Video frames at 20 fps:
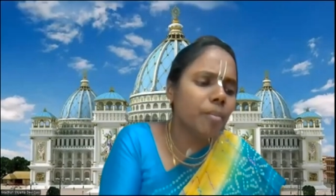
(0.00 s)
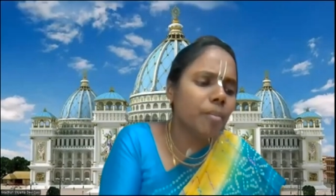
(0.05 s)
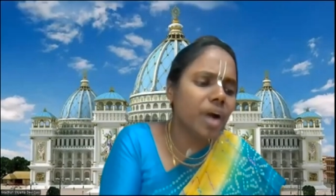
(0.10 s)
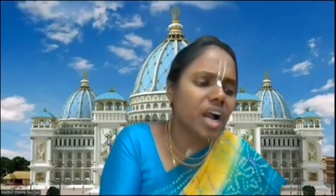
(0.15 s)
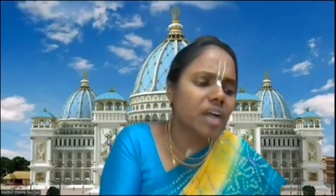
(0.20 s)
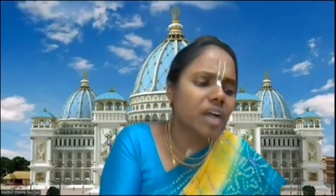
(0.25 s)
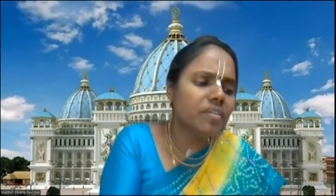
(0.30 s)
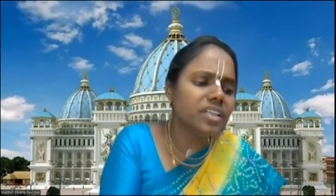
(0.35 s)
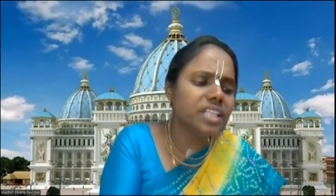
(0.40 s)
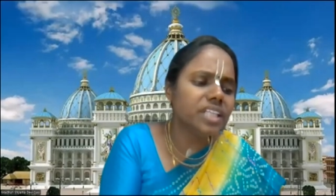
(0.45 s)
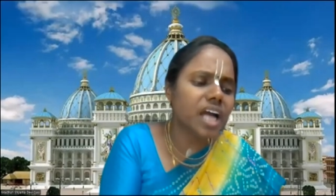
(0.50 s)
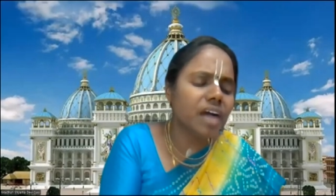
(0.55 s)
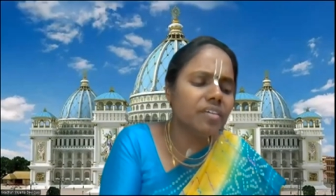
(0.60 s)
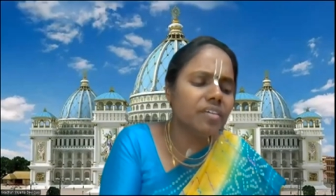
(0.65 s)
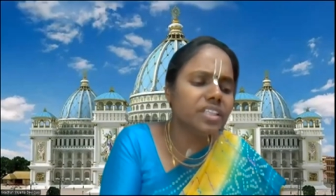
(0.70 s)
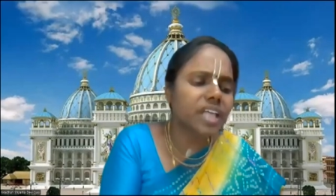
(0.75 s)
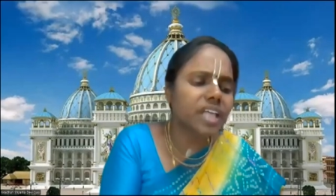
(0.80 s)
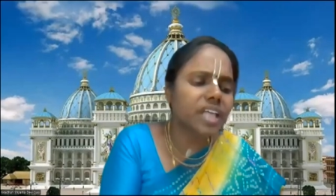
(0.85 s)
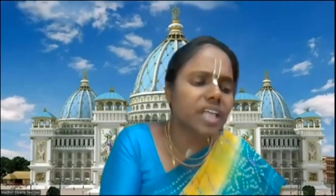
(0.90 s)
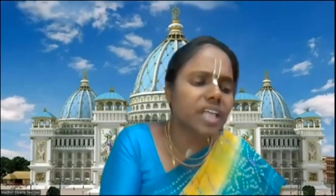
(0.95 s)
భగవద్
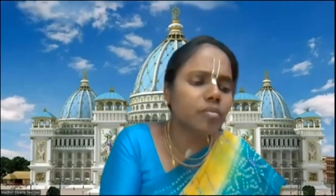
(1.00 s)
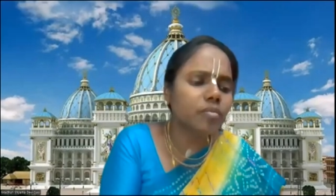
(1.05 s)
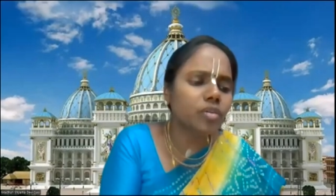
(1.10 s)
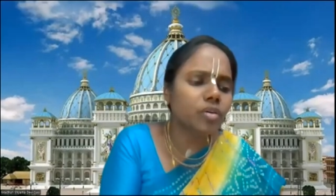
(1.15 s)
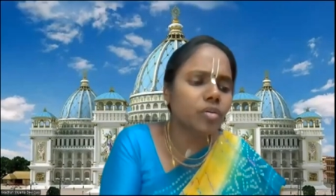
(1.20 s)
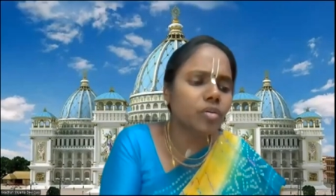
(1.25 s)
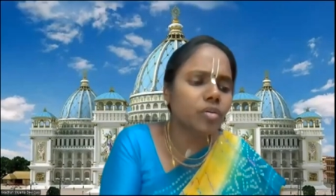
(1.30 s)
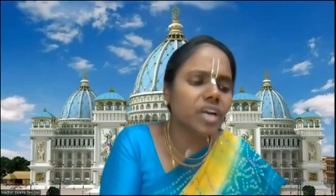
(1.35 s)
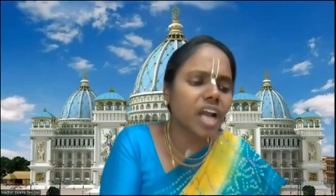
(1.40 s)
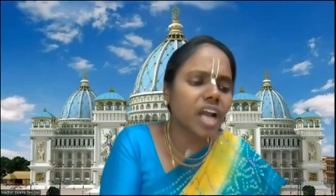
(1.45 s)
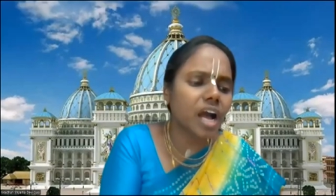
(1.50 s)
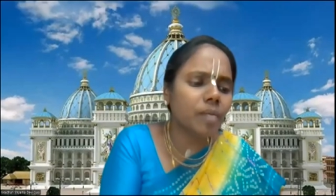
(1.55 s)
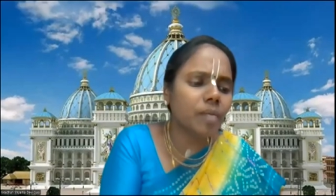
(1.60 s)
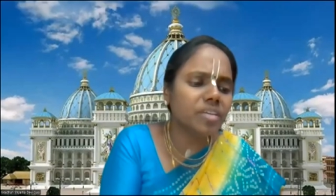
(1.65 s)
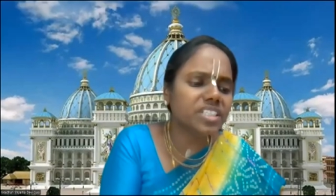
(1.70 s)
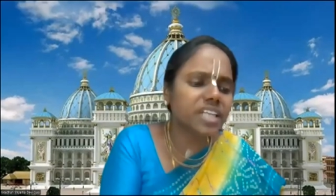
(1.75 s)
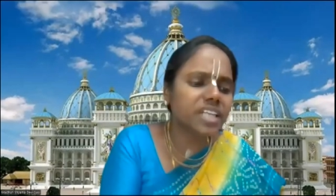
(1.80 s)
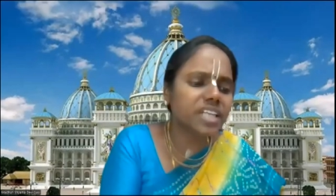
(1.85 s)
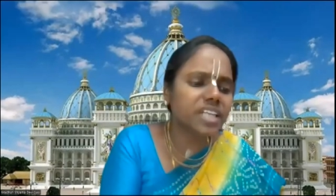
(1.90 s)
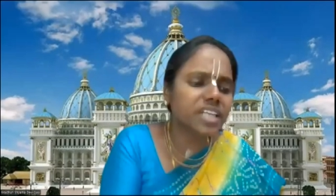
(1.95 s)
అవతారమును నామ
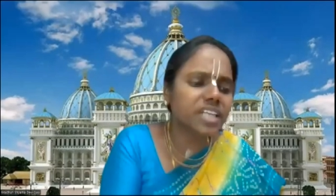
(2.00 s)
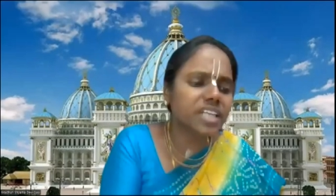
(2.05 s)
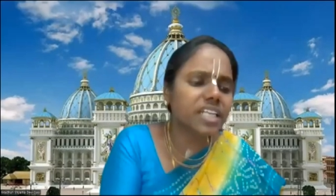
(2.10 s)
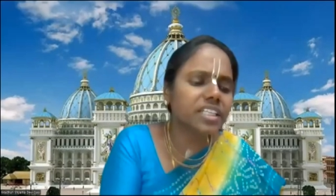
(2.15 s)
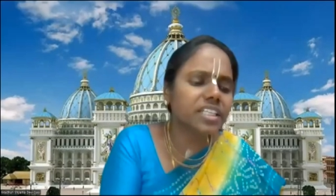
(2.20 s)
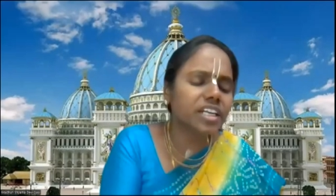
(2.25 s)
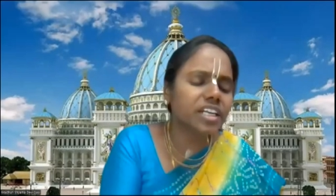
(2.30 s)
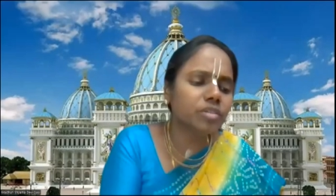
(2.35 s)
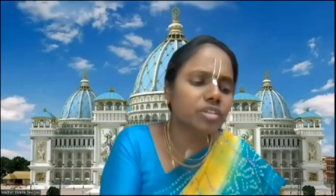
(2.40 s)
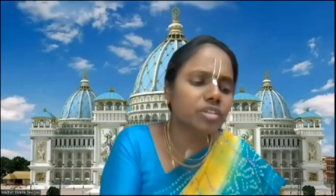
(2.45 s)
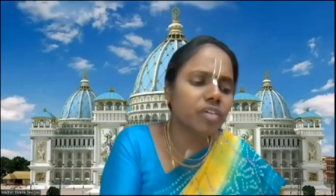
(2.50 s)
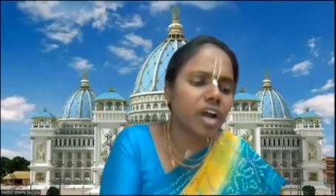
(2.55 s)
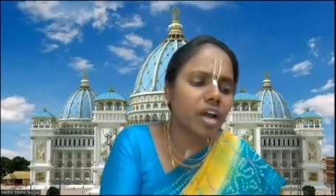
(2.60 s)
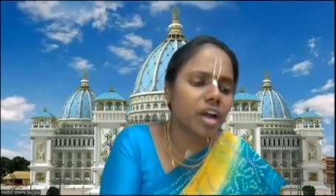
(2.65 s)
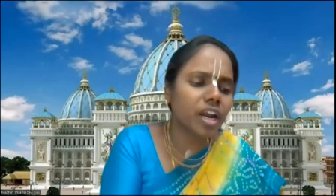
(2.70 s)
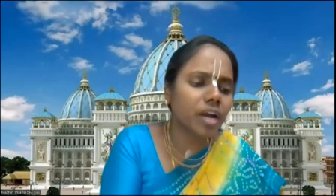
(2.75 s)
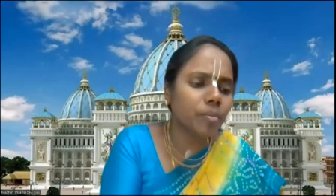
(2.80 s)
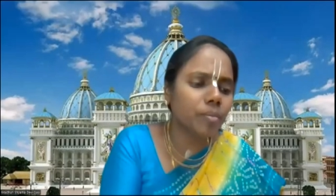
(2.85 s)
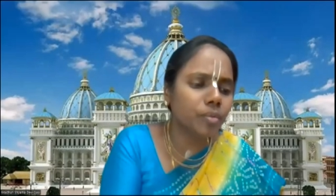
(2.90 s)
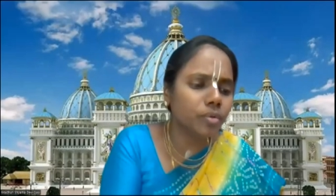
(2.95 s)
సంకీర్తనం
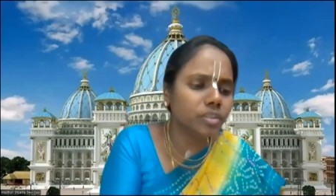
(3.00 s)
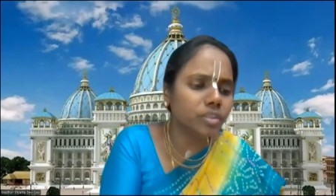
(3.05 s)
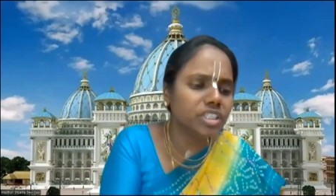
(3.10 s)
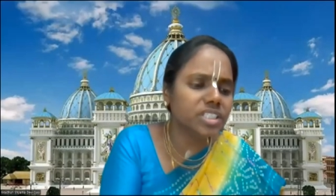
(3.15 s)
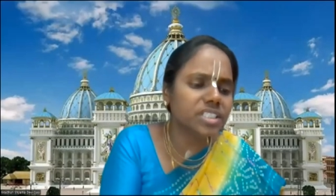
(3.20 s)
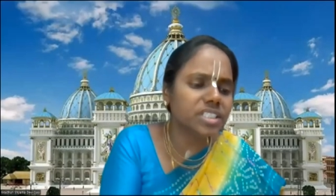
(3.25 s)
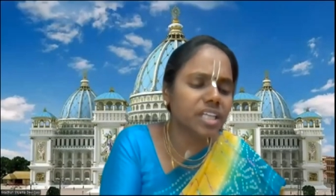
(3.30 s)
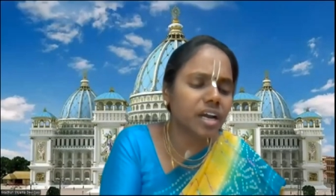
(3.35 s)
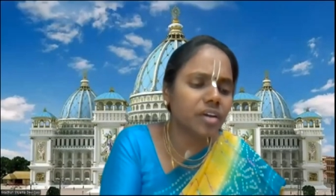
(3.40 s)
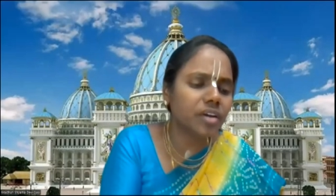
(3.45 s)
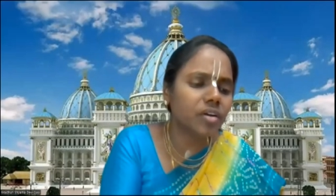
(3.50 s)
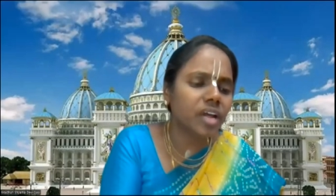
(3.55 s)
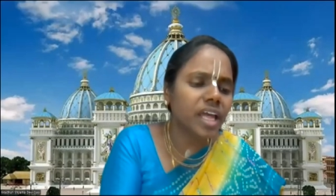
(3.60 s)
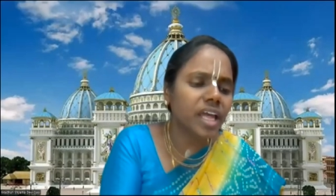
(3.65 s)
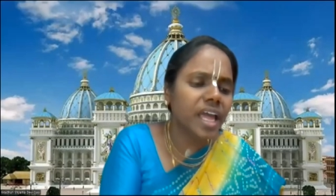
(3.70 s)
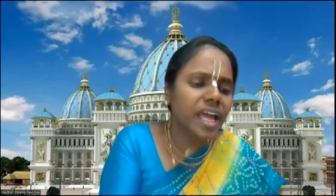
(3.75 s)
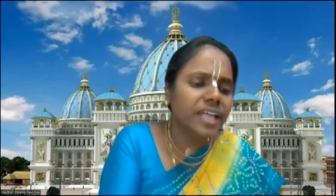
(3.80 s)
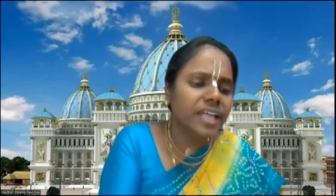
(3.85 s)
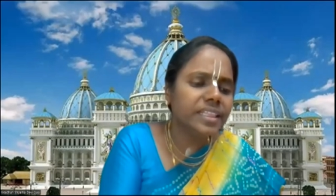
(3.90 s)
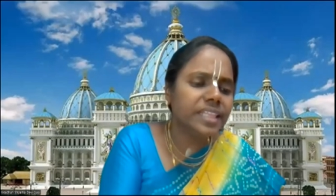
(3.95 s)
ద్వారా పూజిస్తారు
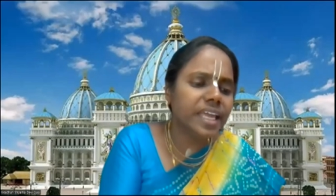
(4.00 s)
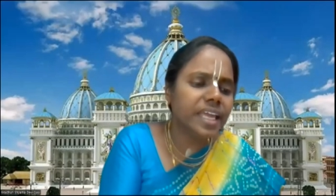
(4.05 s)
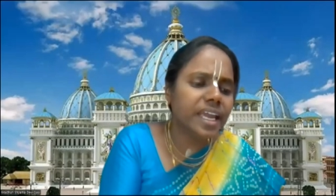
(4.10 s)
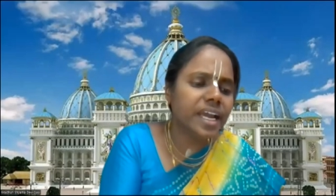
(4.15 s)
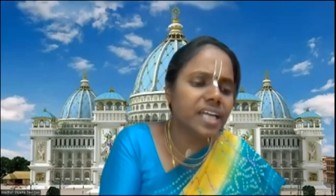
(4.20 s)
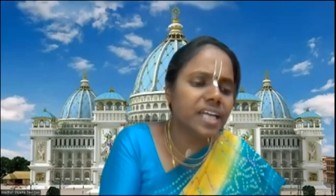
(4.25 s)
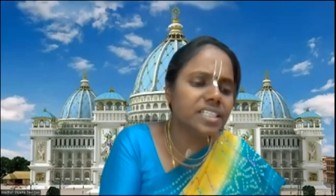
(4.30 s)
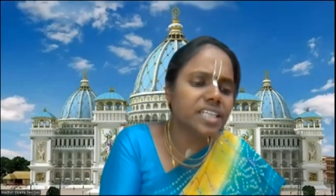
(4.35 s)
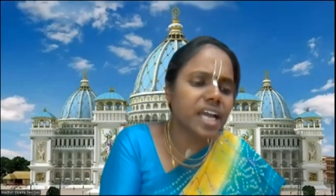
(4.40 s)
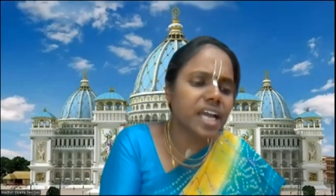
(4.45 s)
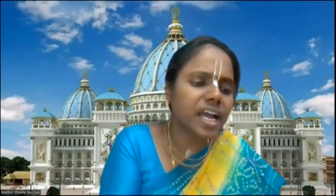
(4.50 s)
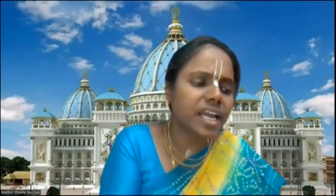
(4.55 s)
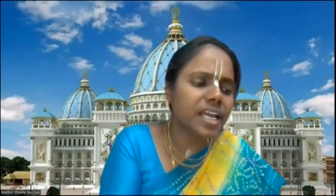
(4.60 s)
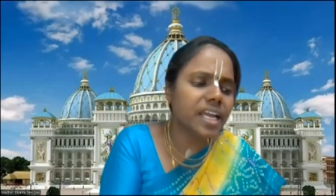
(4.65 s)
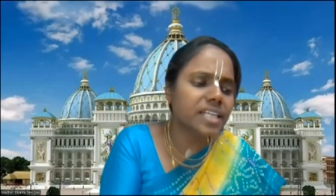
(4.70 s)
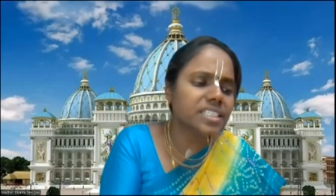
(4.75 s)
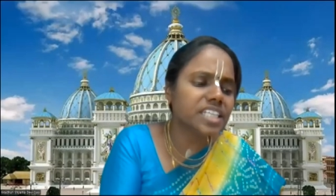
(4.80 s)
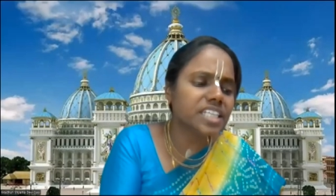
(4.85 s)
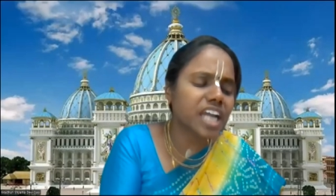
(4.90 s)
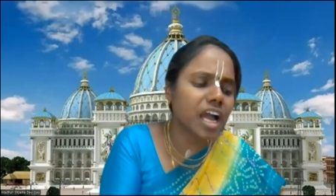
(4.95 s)
దేహఛాయ
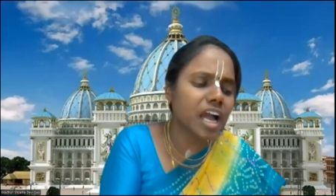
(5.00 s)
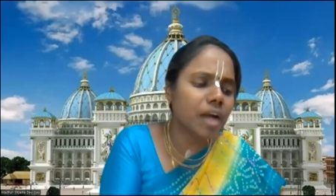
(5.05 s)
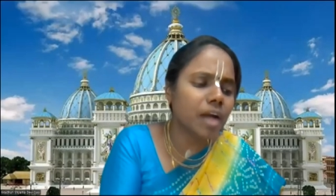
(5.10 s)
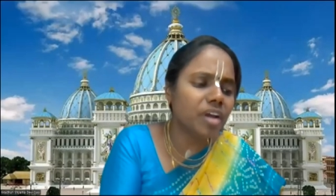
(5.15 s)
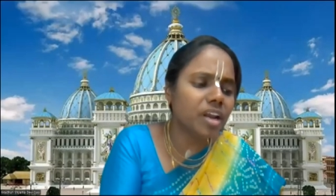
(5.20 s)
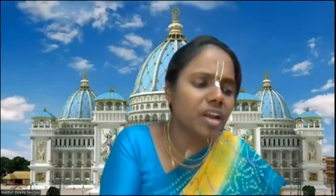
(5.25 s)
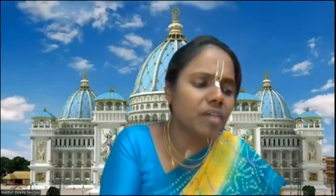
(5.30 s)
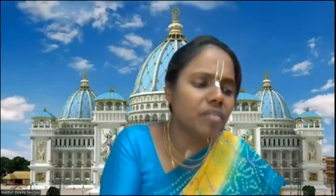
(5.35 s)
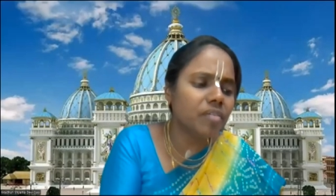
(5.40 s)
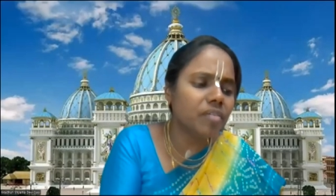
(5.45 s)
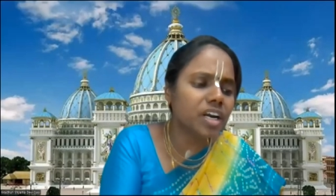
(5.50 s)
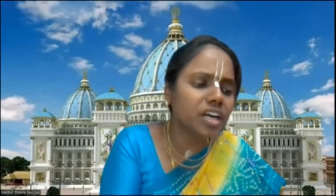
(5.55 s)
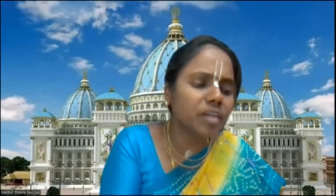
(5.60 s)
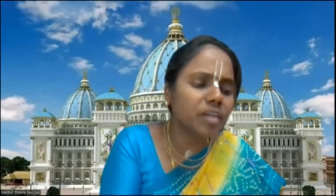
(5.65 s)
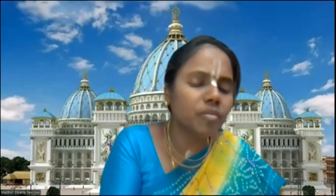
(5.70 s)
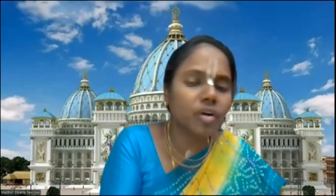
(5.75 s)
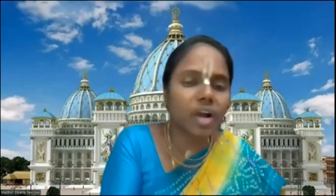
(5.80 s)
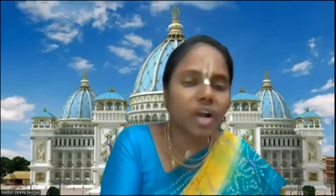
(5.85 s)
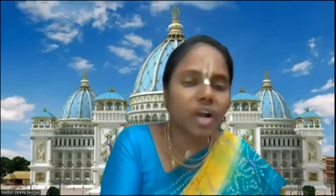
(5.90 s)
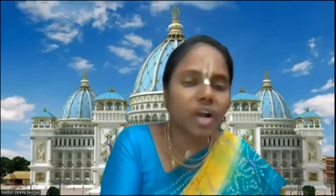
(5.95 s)
శ్యామల
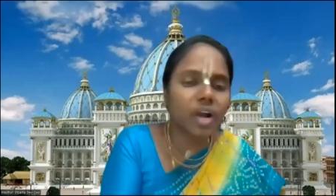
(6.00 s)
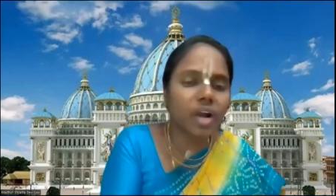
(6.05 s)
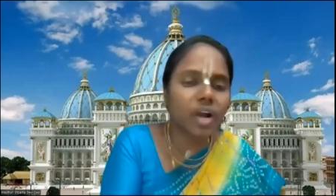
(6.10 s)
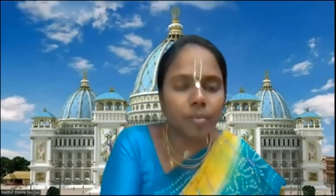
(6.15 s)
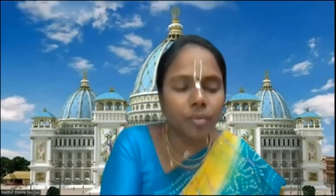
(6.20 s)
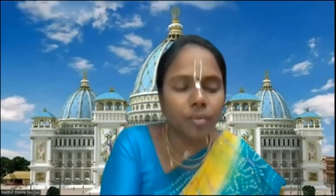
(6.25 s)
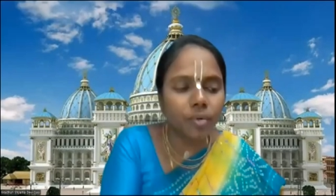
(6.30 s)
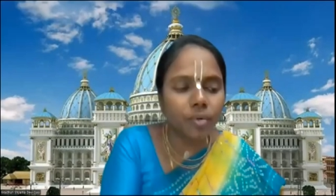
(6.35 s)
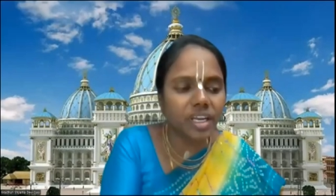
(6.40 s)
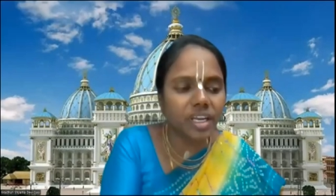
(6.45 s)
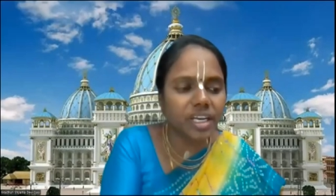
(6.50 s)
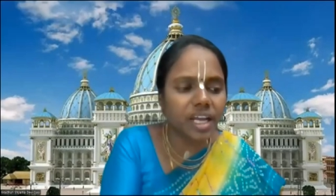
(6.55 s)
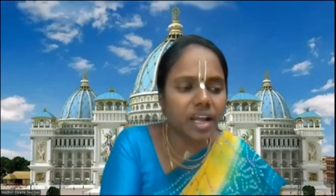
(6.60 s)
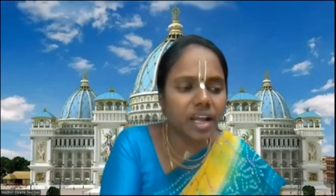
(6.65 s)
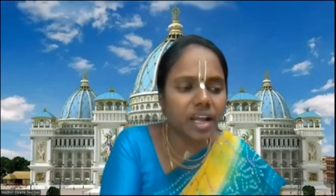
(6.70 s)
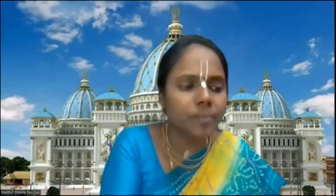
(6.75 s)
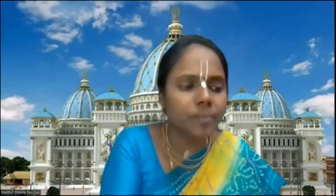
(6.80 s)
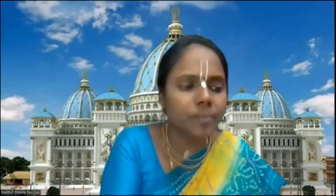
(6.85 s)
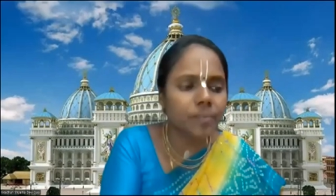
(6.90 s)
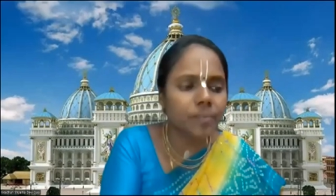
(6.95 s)
వర్ణము కాకపోయినా
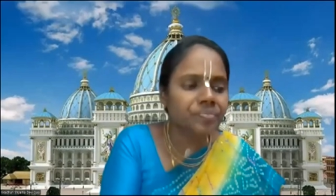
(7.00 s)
